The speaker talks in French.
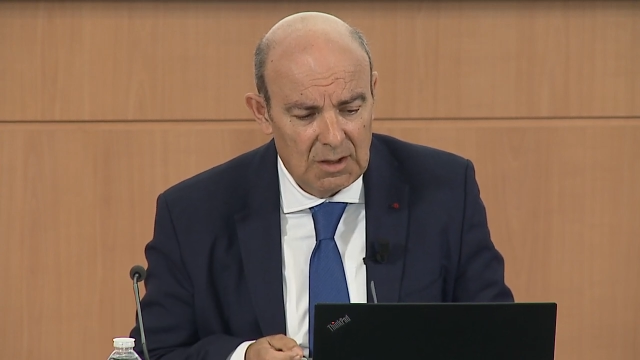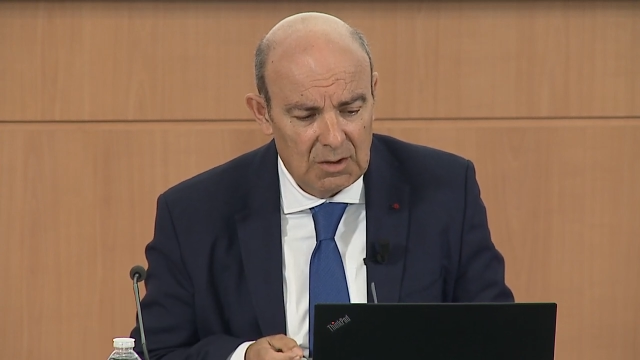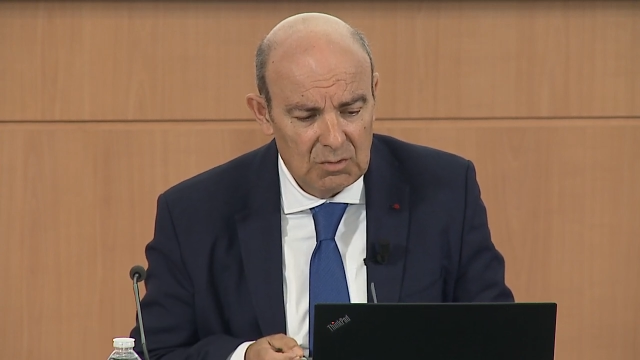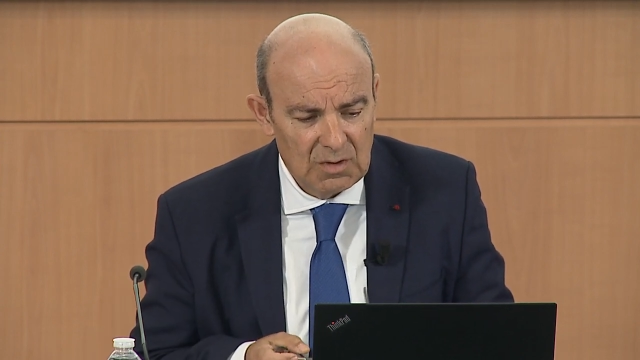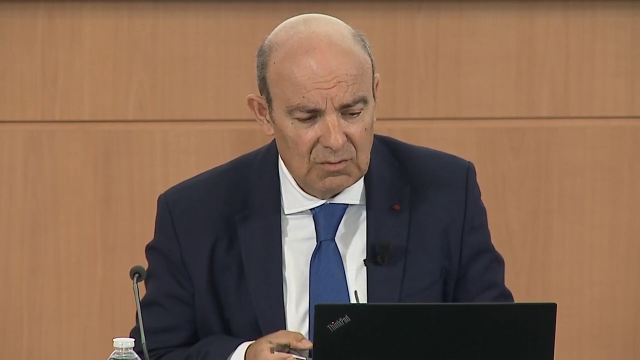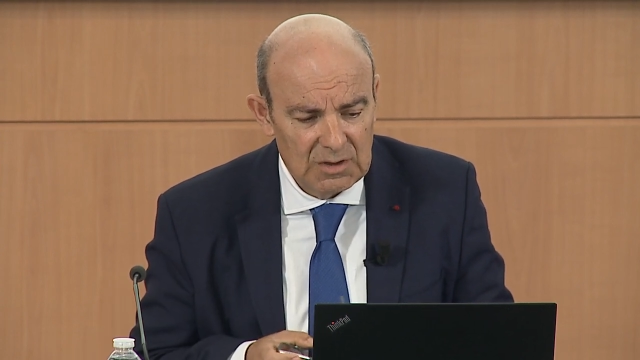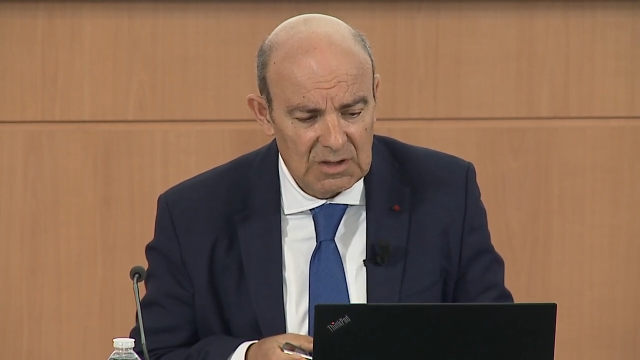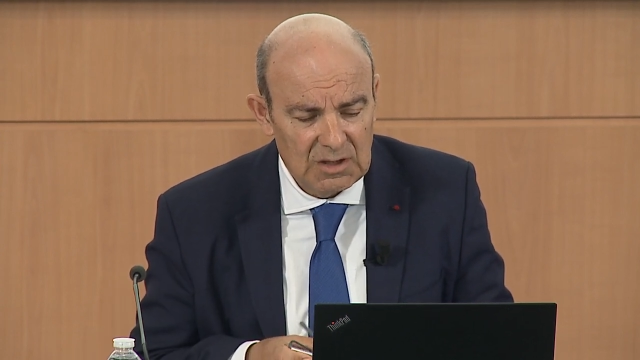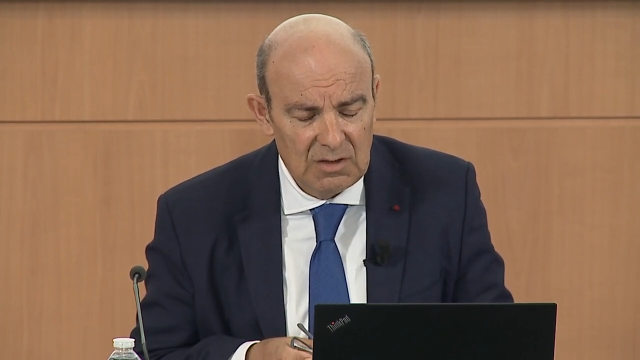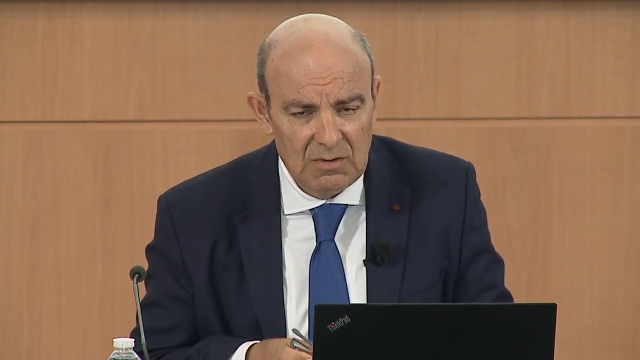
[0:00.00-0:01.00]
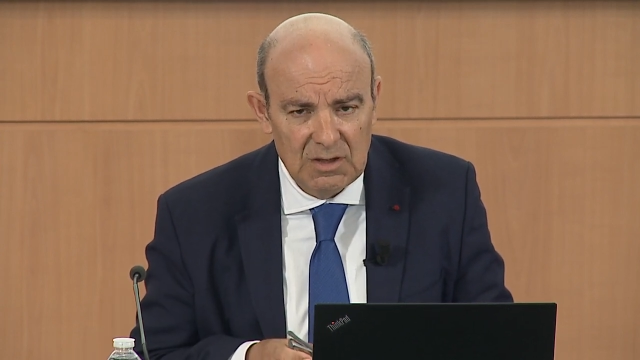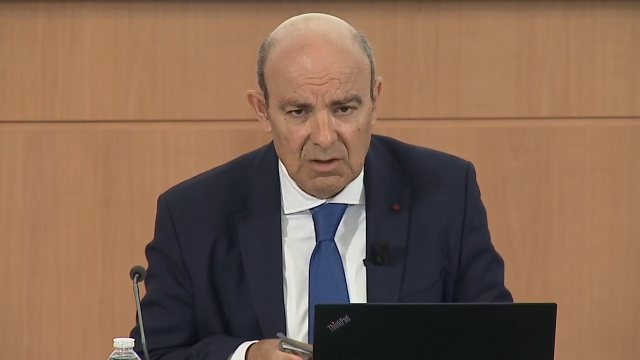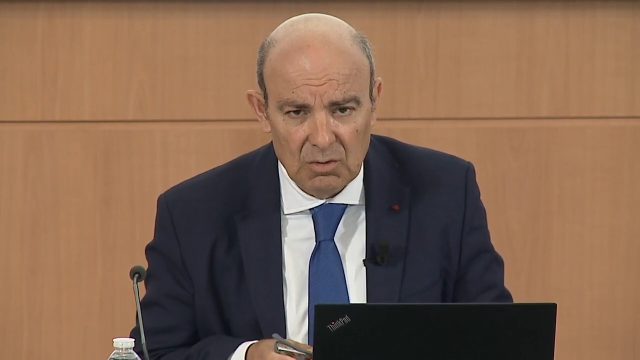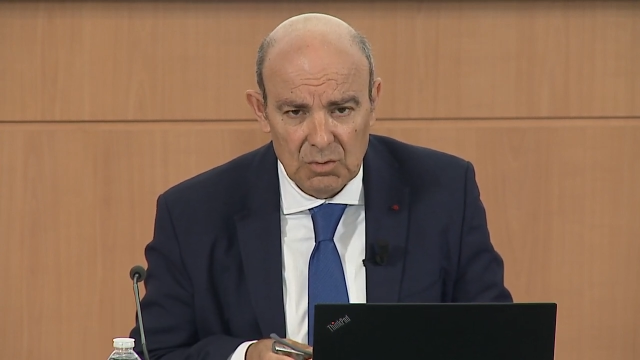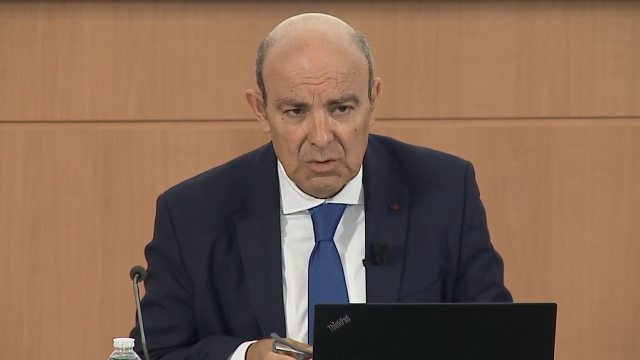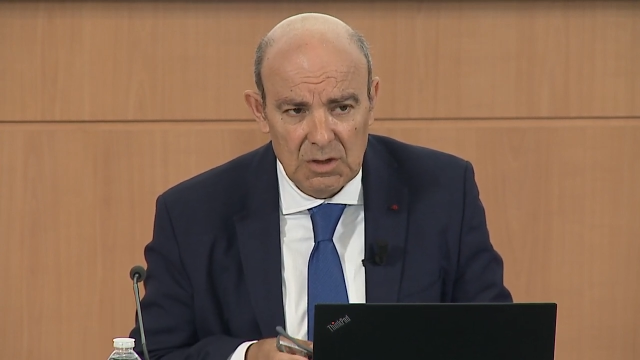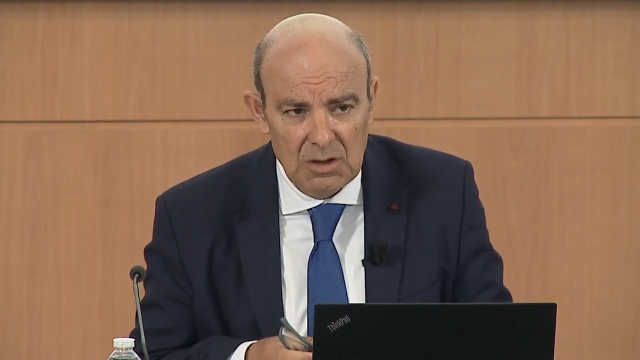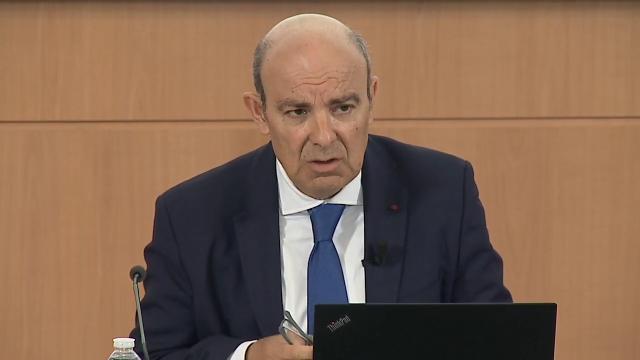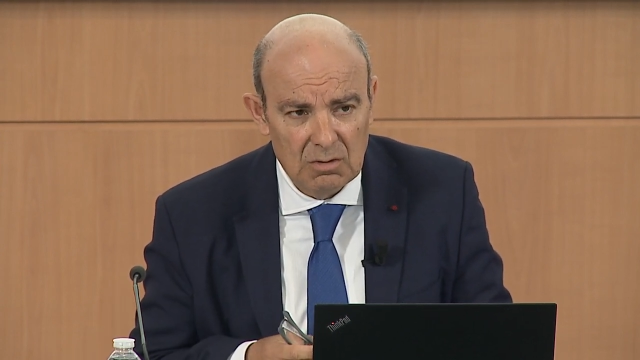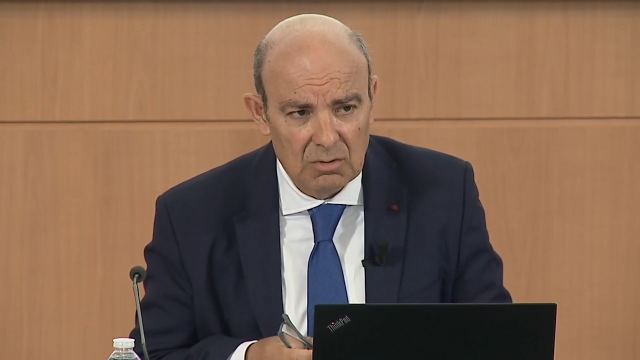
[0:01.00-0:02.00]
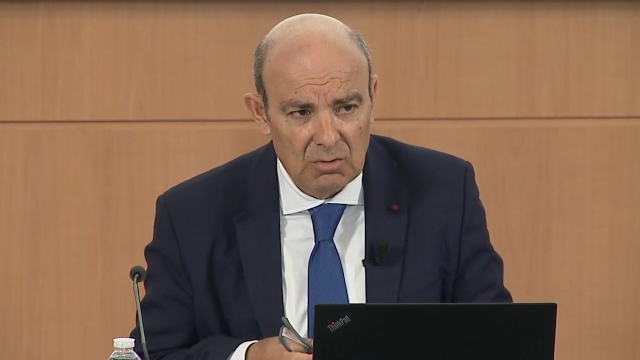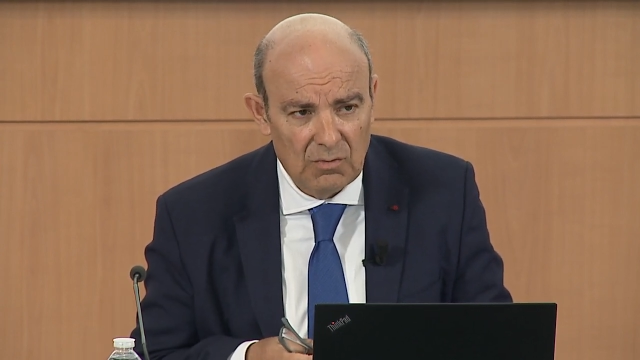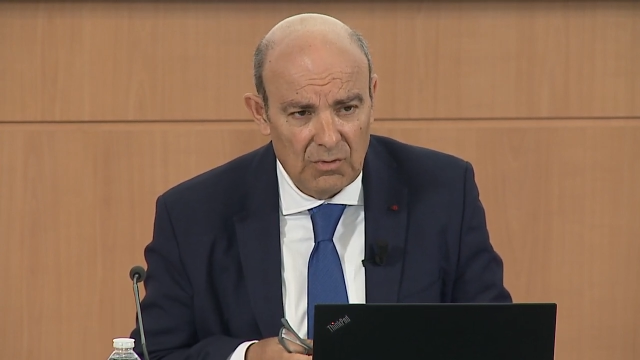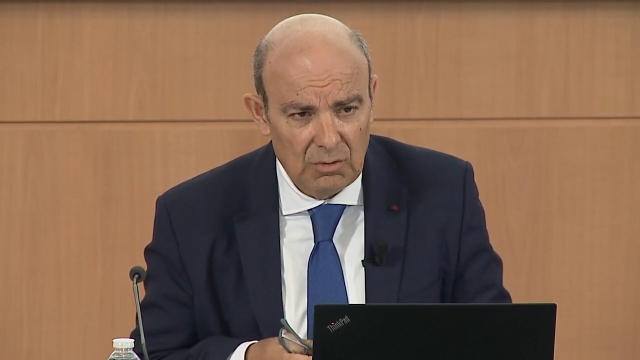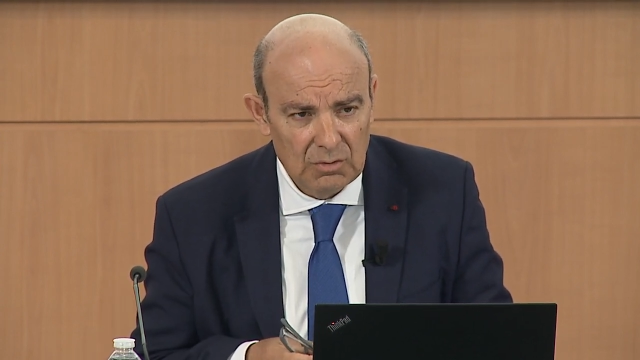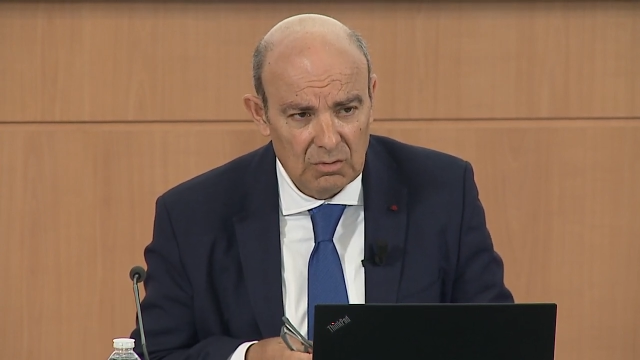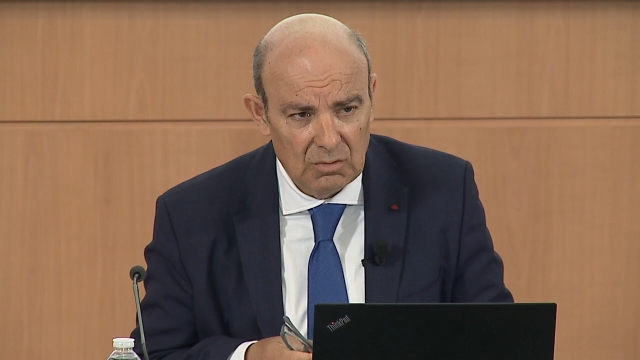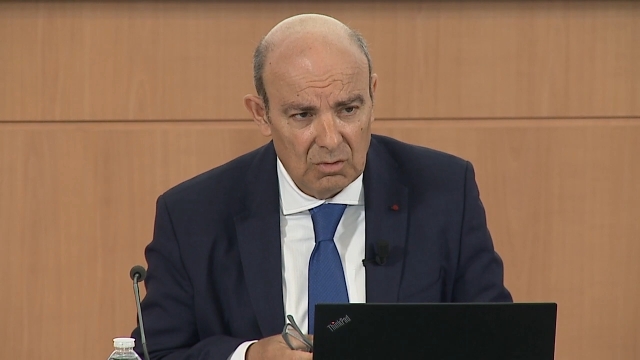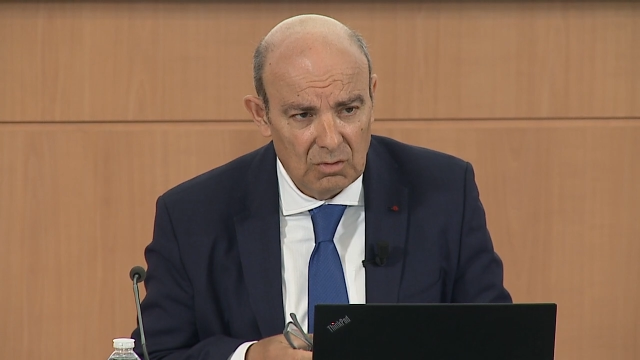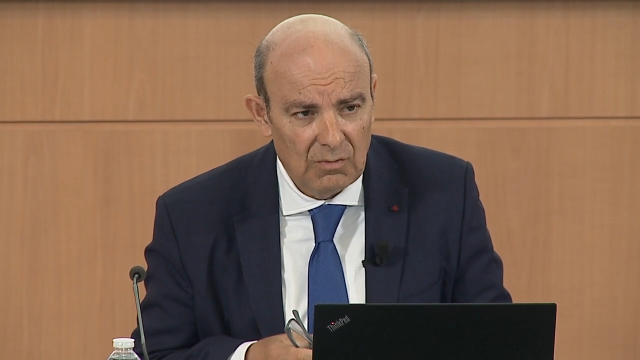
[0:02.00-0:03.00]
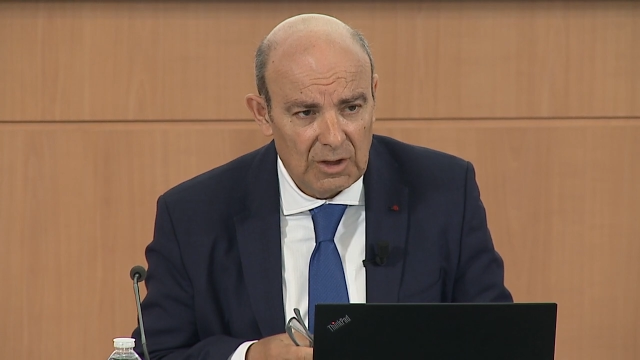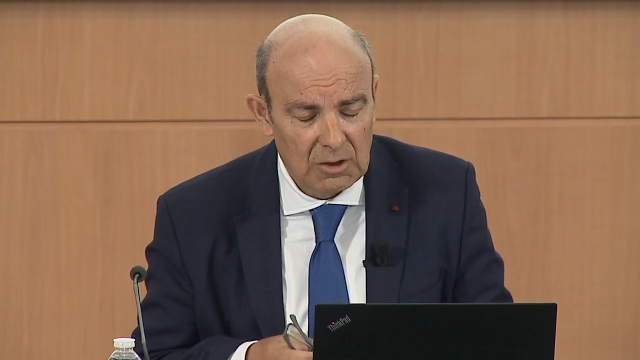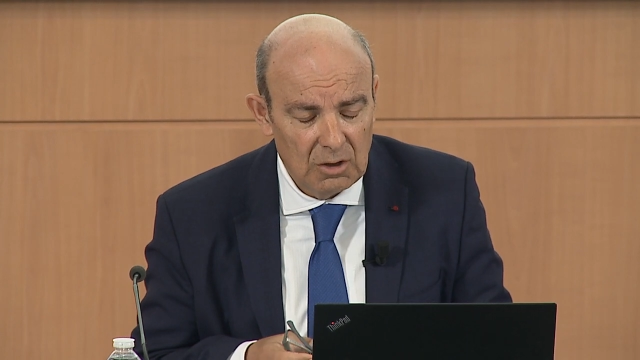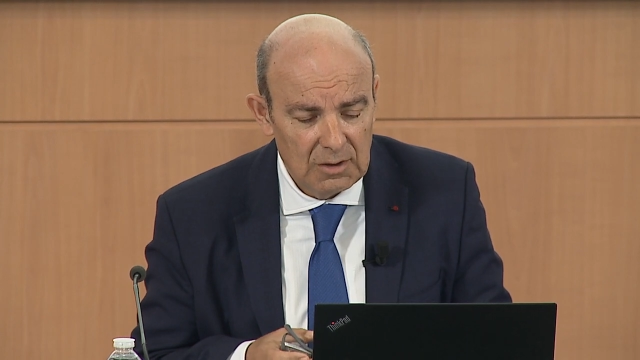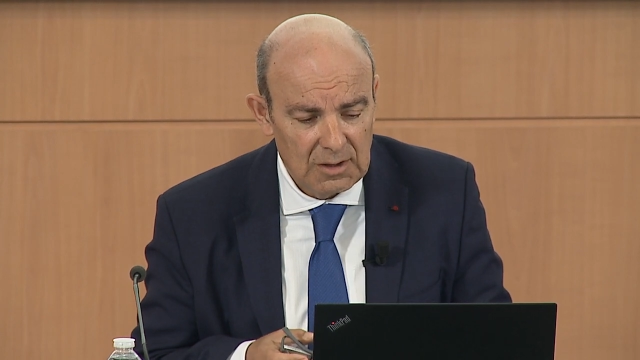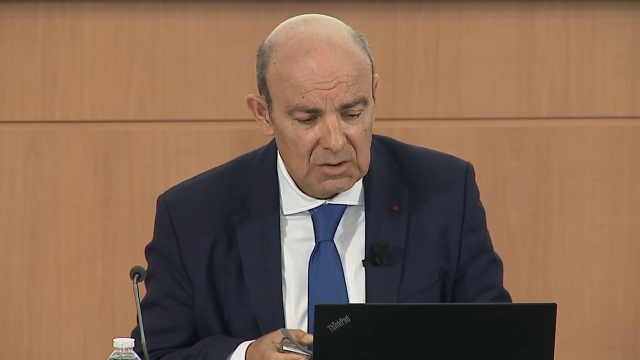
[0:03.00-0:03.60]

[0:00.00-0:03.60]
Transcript: euh, nous avons des activités en Russie euh, de vente de, Falcon.